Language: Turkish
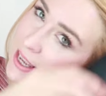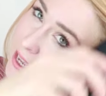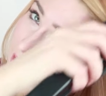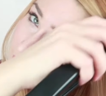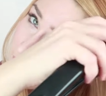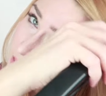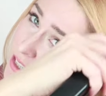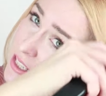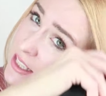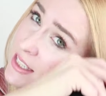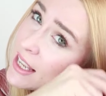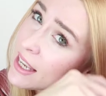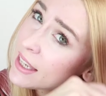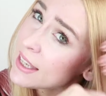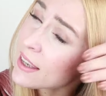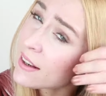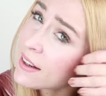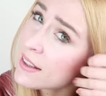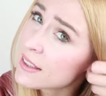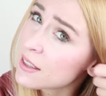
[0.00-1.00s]
de evinizde
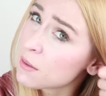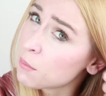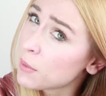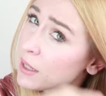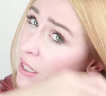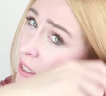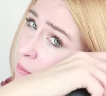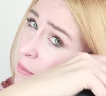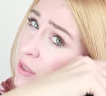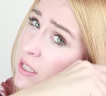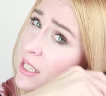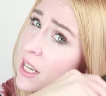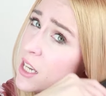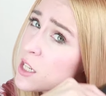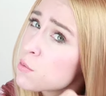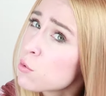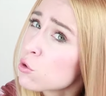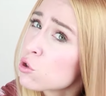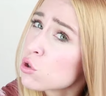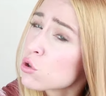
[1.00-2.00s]
keratin bakımı,
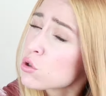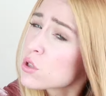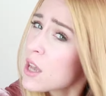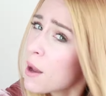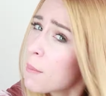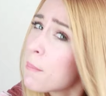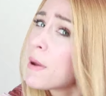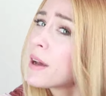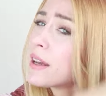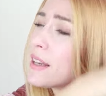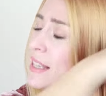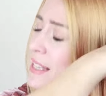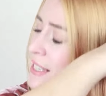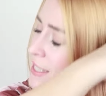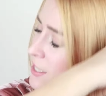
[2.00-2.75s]
saç botoksu yapmak